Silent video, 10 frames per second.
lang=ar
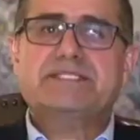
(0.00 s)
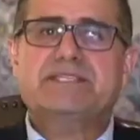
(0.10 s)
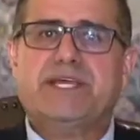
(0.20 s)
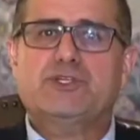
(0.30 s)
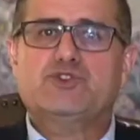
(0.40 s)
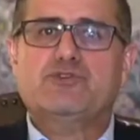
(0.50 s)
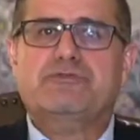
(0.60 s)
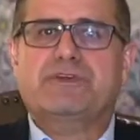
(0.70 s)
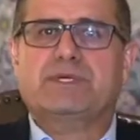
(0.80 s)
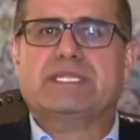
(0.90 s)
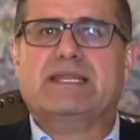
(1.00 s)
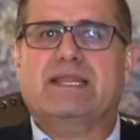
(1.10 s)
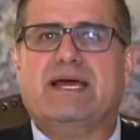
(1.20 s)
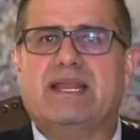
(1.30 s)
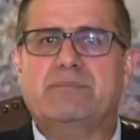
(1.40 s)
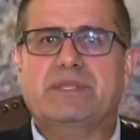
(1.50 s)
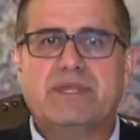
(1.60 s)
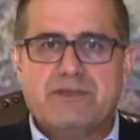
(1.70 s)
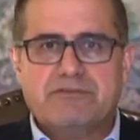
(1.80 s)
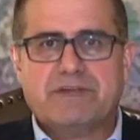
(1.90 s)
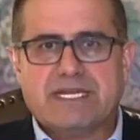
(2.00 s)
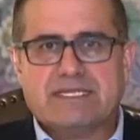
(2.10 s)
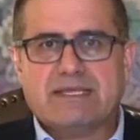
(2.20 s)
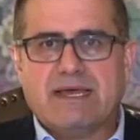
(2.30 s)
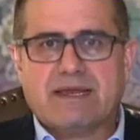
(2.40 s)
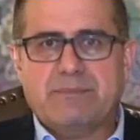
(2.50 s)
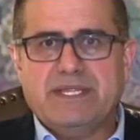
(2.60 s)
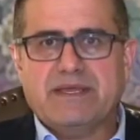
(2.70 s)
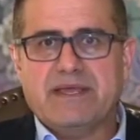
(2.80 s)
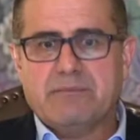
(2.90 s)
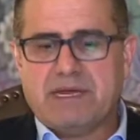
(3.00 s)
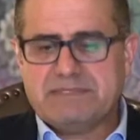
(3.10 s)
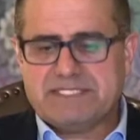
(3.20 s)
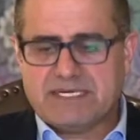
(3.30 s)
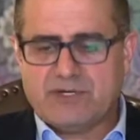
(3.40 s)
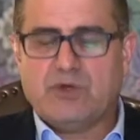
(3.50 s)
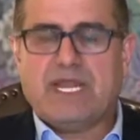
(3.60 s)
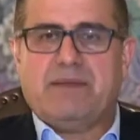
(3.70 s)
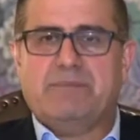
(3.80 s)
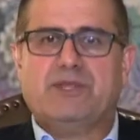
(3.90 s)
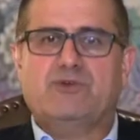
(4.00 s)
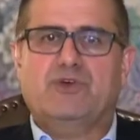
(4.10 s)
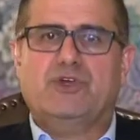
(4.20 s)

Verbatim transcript: نصنع نجوم في وطننا العربي في الرياضه العربيه ما بصير انه لاعب ما يكو...